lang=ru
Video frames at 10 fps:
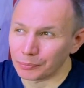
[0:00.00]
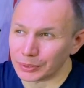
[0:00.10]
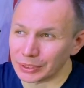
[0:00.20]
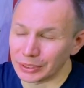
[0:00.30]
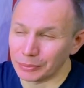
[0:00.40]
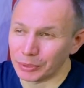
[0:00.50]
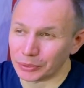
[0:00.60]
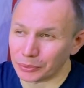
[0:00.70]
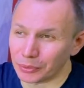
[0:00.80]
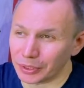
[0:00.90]
по
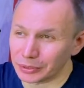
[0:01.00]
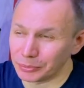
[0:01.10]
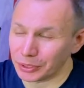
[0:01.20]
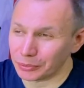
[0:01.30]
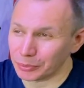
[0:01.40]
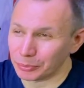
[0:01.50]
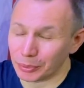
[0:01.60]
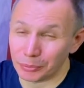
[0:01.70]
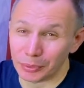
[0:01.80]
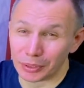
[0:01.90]
сантиметру размером,
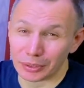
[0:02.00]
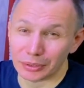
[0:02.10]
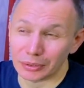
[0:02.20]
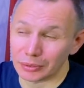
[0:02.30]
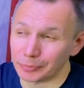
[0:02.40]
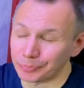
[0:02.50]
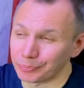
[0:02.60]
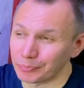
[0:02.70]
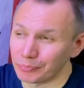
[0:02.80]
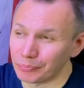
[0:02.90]
например,
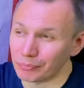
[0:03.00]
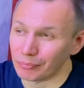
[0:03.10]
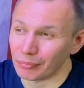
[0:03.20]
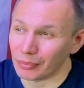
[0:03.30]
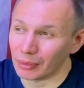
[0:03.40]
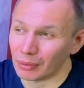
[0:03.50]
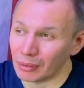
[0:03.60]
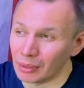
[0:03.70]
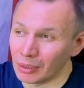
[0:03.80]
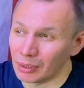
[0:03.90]
э,
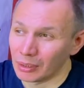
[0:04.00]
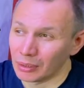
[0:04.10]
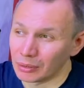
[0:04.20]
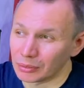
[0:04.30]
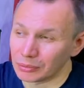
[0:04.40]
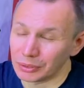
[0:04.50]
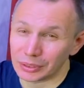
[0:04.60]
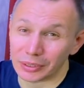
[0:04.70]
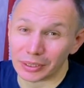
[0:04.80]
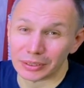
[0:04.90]
не
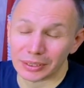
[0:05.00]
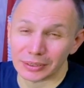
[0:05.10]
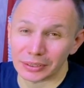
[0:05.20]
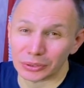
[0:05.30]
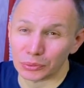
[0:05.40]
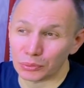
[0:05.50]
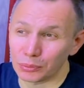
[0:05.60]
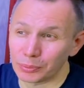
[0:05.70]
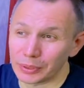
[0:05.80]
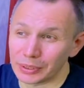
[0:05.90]
знаю, как сказать,
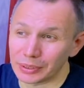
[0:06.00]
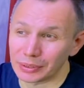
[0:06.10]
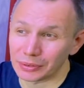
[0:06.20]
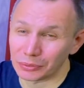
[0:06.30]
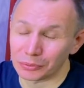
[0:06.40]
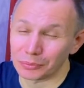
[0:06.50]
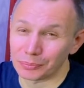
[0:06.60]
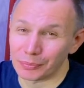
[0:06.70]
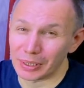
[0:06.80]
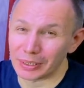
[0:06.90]
шурупы, ну,
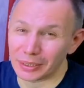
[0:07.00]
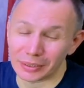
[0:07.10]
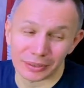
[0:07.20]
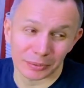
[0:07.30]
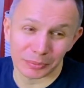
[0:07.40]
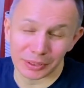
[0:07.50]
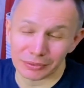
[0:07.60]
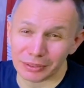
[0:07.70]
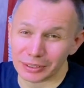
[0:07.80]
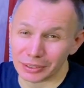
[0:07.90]
или как их там
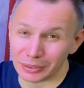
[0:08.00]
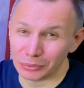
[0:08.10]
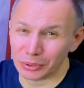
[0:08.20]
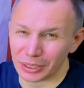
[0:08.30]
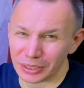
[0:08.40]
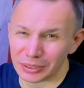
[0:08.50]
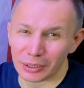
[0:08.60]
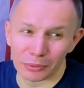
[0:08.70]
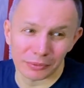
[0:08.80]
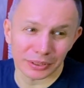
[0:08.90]
назвать, ну, такие
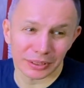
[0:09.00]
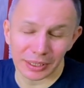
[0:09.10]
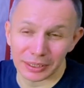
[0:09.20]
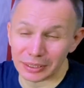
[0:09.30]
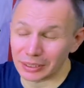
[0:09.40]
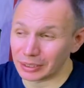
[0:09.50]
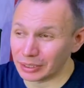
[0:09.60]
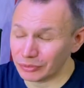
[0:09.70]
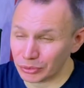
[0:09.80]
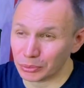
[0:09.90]
здоровые, строительные,
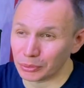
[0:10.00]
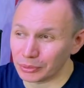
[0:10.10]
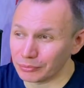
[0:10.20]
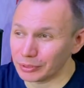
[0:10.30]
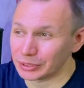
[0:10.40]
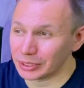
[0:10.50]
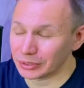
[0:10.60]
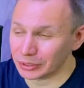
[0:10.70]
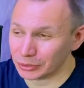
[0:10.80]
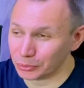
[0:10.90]
и все, и вы
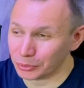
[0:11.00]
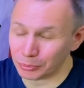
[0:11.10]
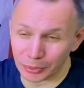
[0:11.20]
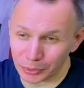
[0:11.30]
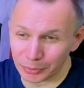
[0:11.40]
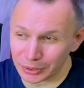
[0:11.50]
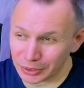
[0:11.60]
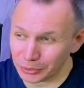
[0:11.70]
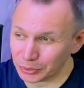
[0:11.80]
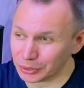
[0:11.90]
сделаете стойку. Потом
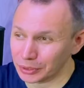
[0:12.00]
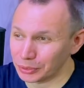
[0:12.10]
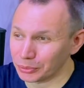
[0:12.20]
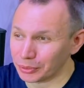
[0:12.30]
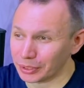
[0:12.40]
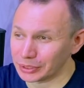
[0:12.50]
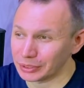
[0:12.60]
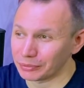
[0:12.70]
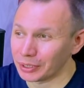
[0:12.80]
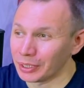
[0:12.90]
остается ее
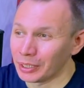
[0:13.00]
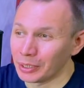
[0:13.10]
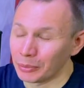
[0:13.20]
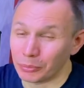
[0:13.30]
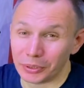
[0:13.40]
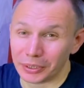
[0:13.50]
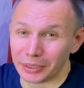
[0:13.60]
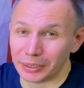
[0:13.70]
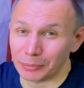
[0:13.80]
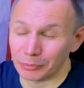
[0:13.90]
красиво покра...